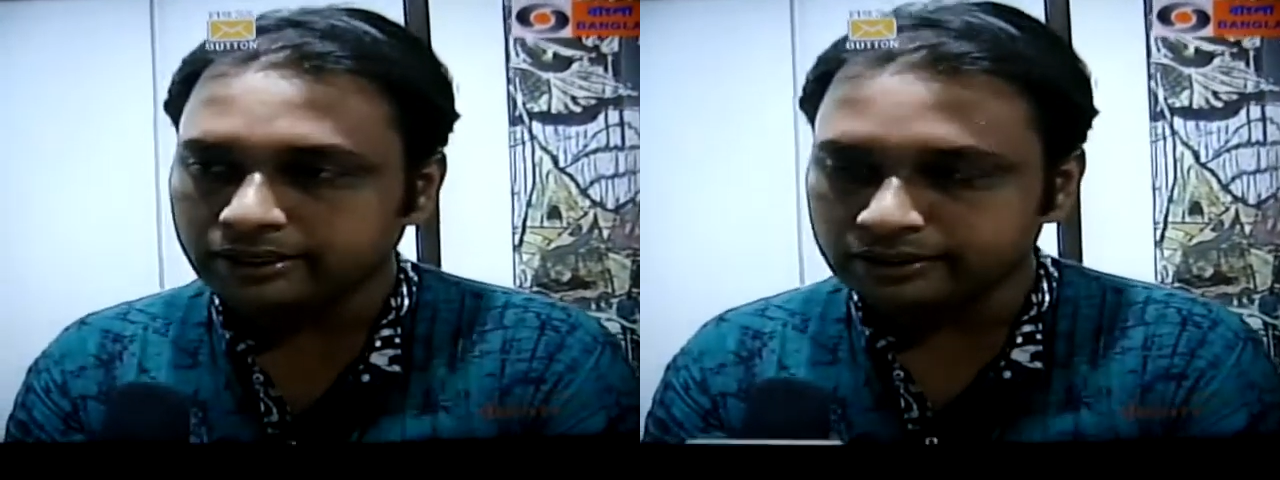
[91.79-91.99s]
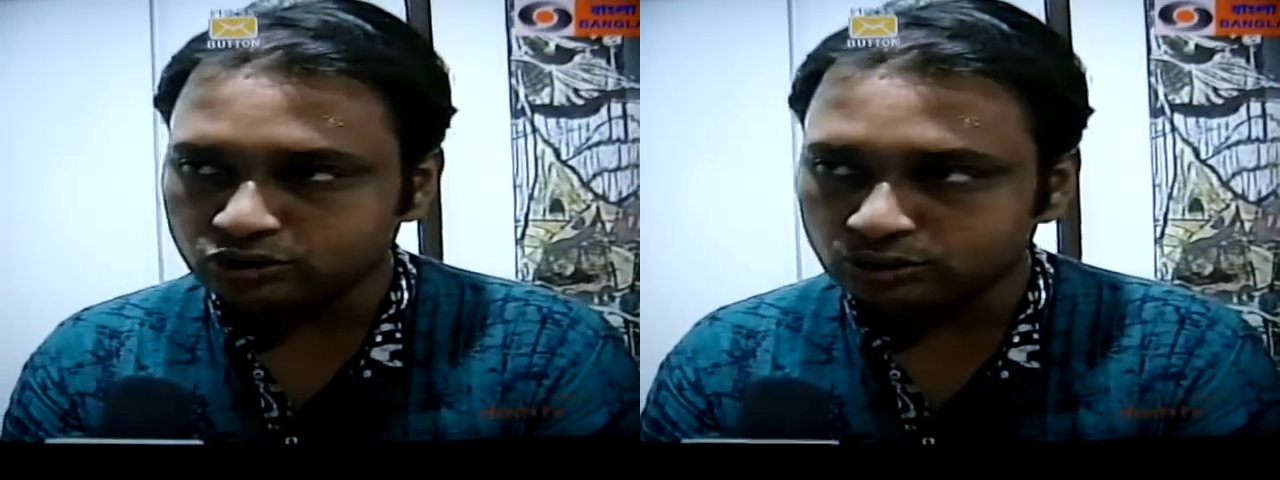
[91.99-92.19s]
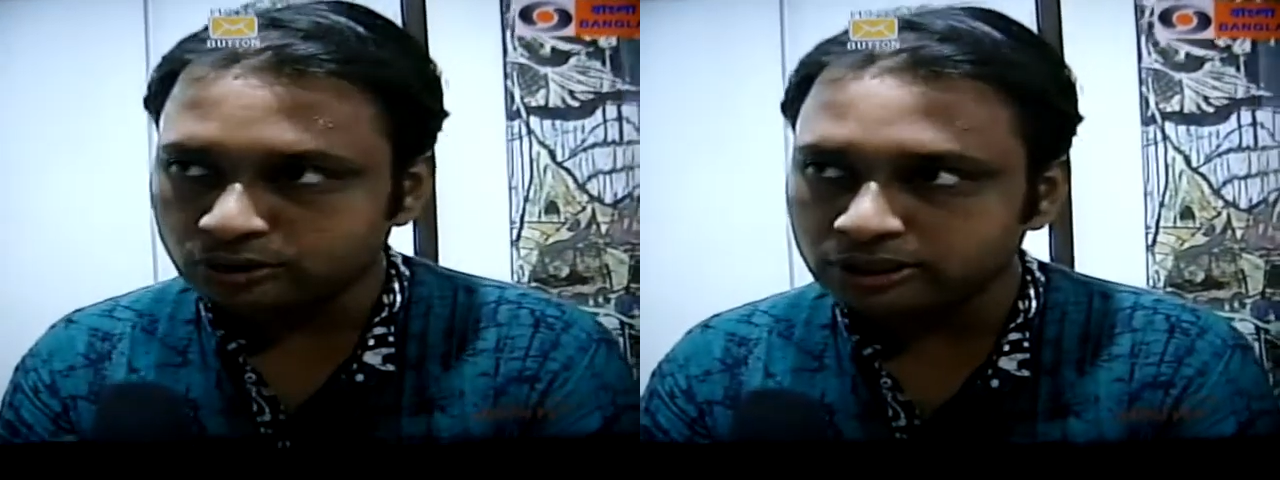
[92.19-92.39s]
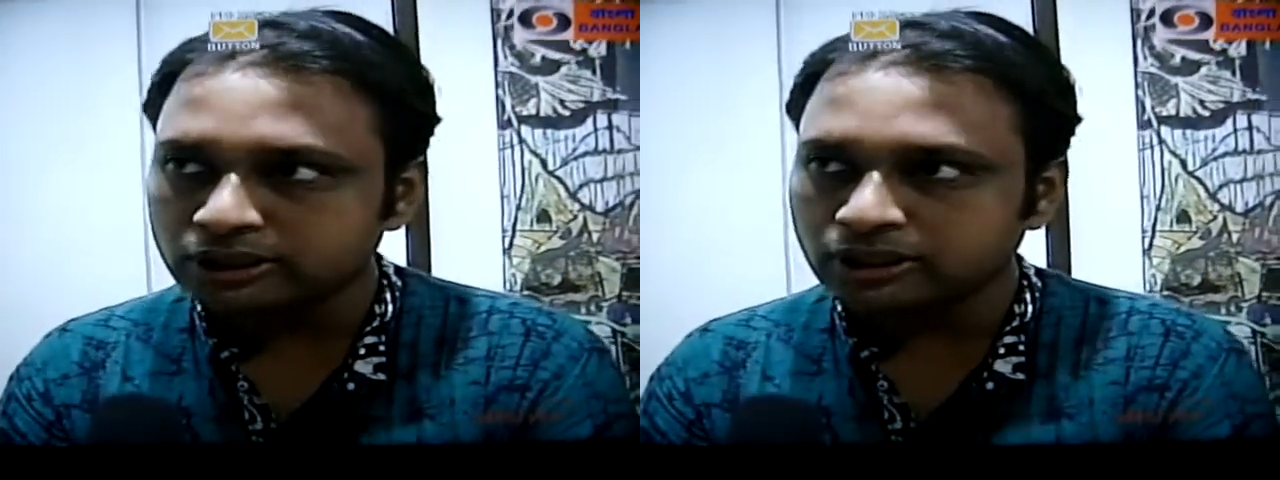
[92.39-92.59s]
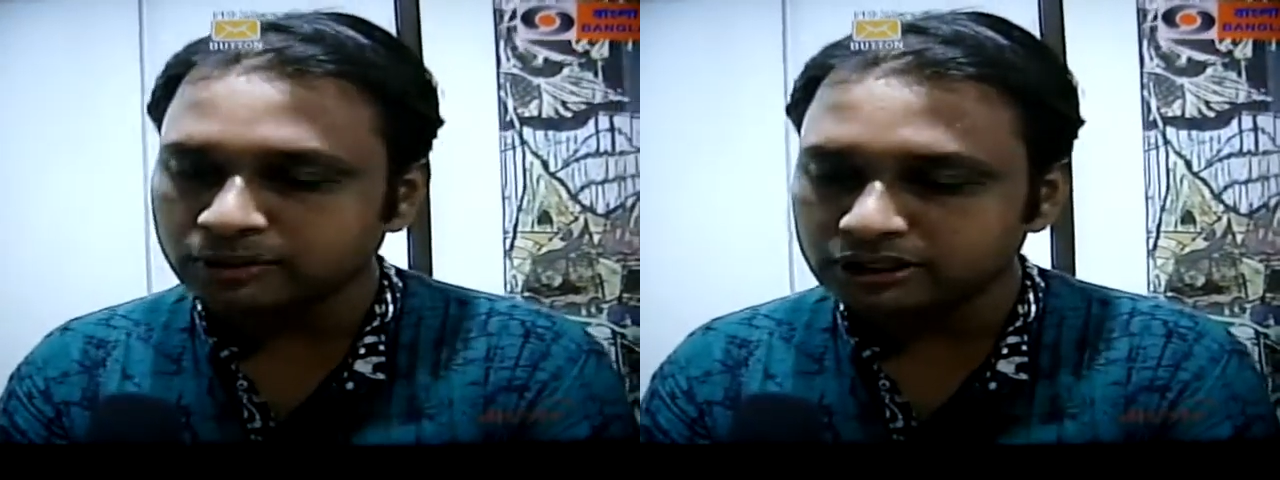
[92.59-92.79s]
একসময়
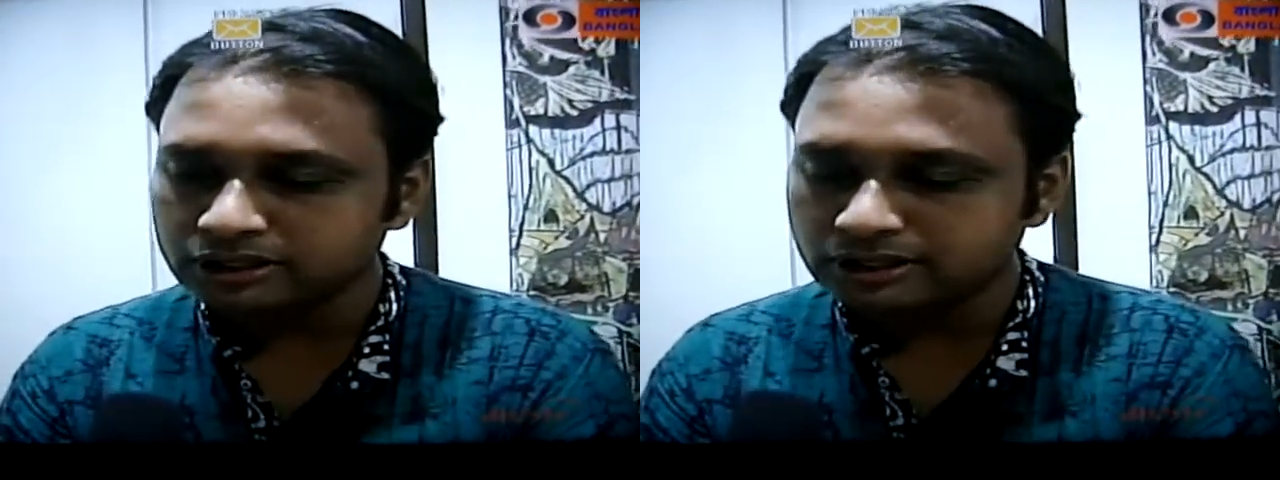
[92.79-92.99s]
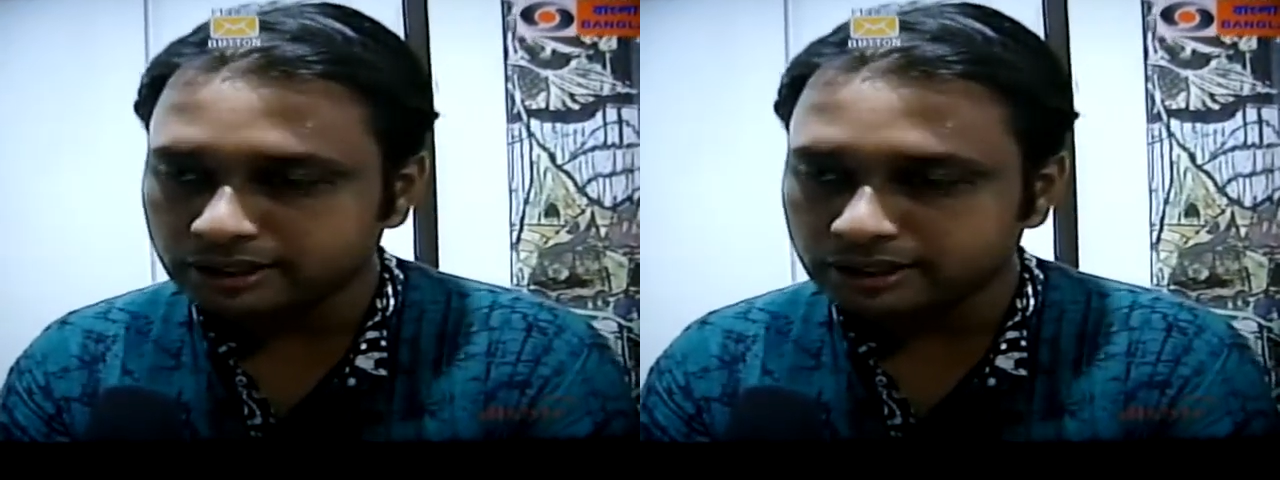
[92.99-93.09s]
আমাদের